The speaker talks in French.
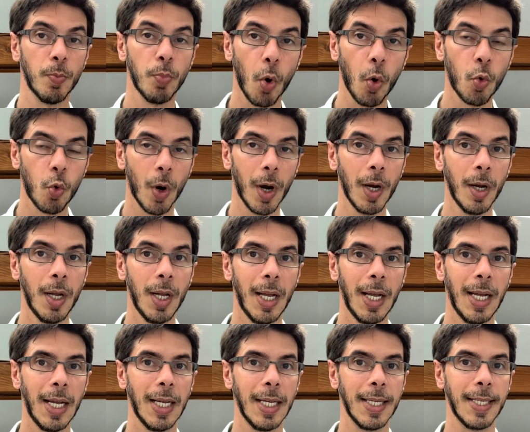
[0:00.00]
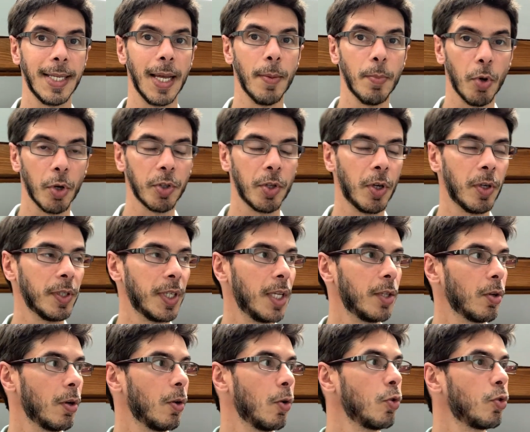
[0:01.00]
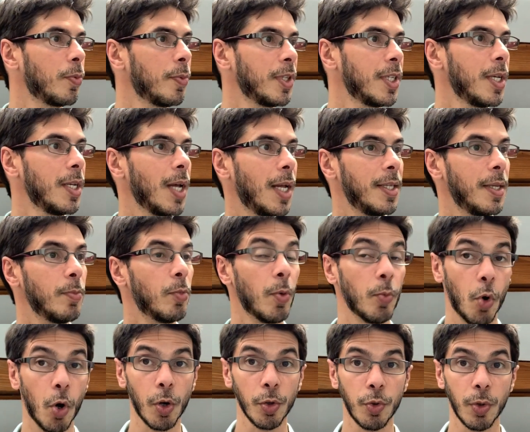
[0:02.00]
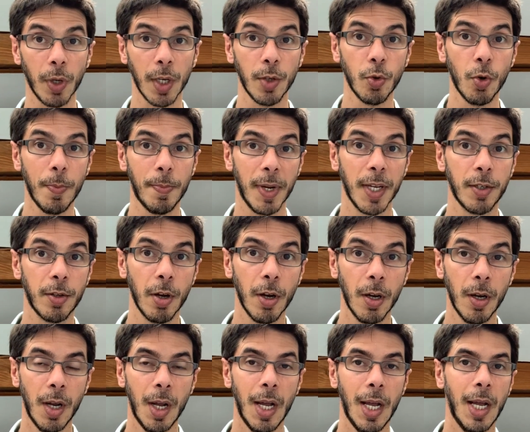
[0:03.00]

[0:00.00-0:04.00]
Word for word: Pourquoi c'est important d'être recommandé à des membres hors du réseau Parce que